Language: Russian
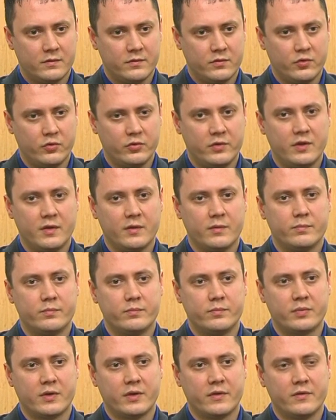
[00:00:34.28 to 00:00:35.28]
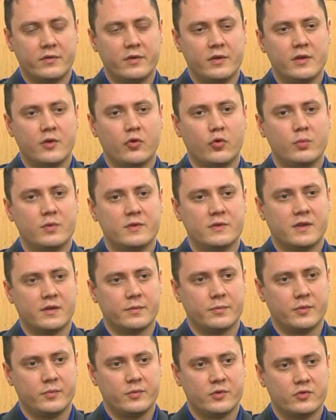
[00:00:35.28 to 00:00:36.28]
В ходе проведения обыска
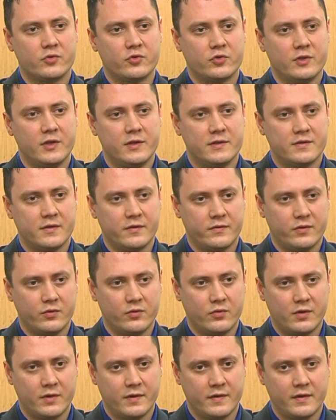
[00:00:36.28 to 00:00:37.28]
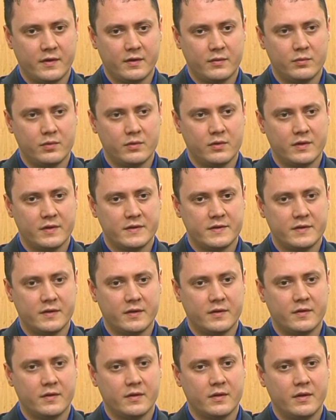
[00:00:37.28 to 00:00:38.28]
по месту жительства фигуранта была
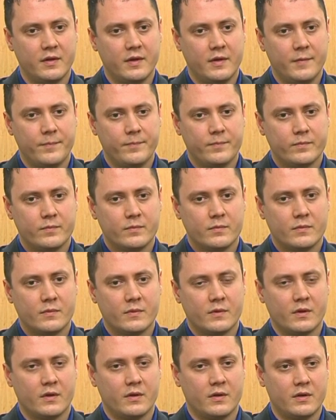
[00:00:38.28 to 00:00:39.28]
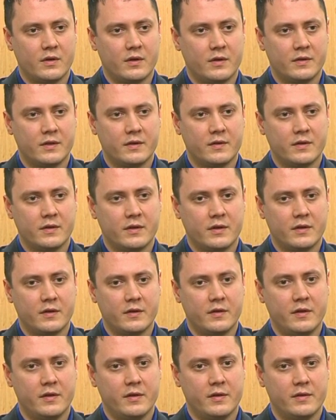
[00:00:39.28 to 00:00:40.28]
изъята э, граната
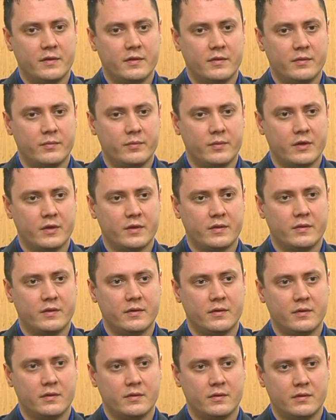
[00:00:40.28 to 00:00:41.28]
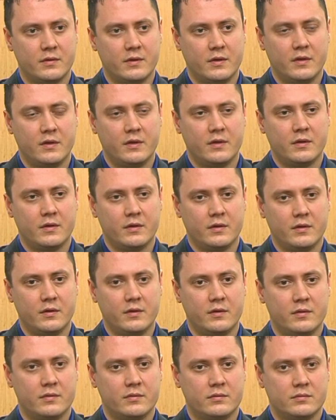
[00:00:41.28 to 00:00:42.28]
РГД-5
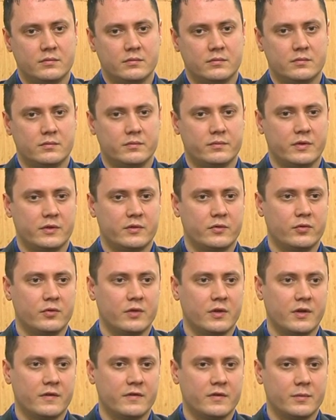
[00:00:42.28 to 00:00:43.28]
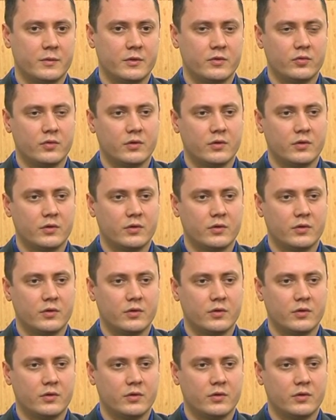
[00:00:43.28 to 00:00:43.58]
и патроны к автомату